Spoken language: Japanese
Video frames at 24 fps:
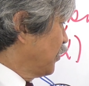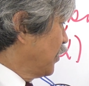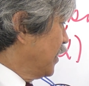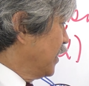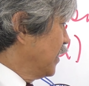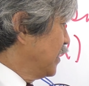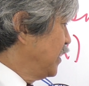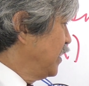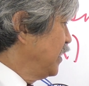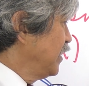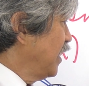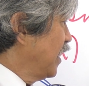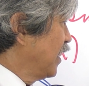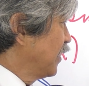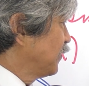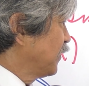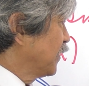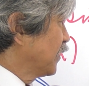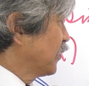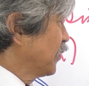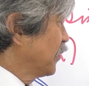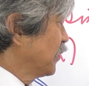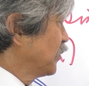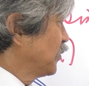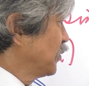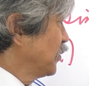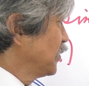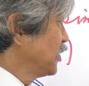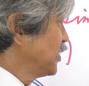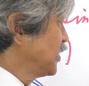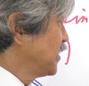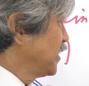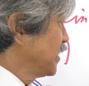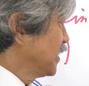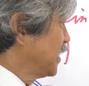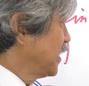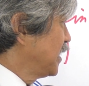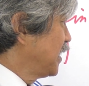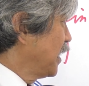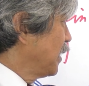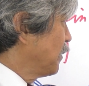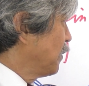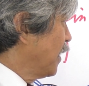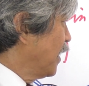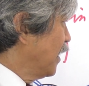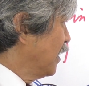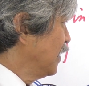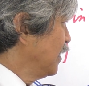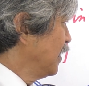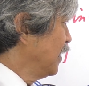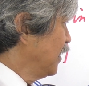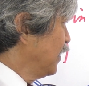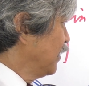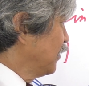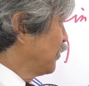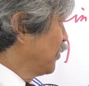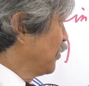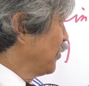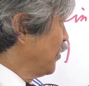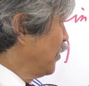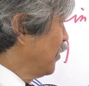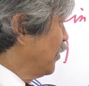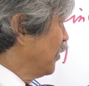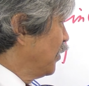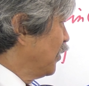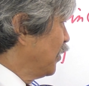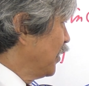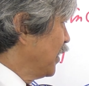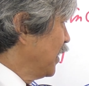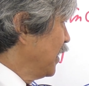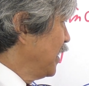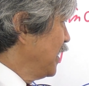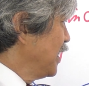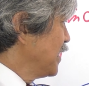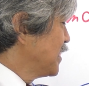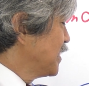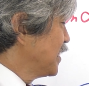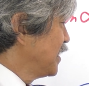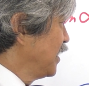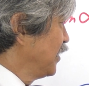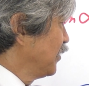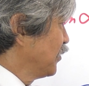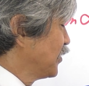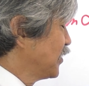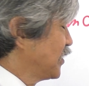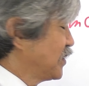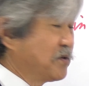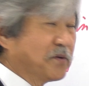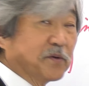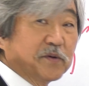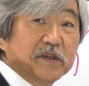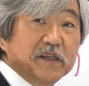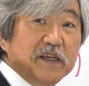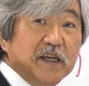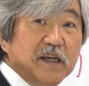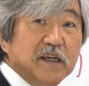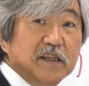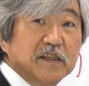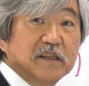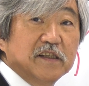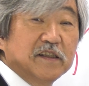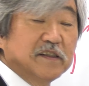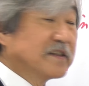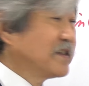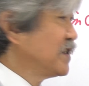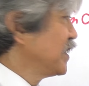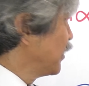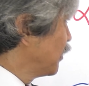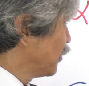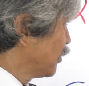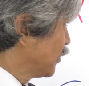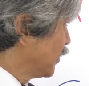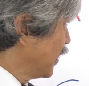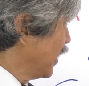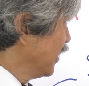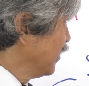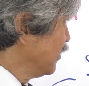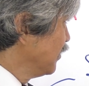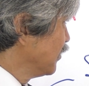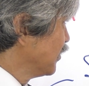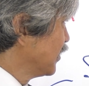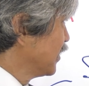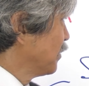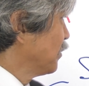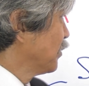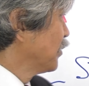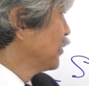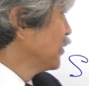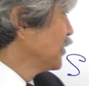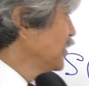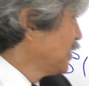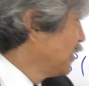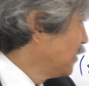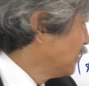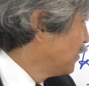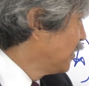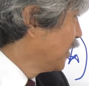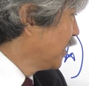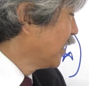とか tα とこういう式が出てればこの sk の式の k に0を代入したものとして右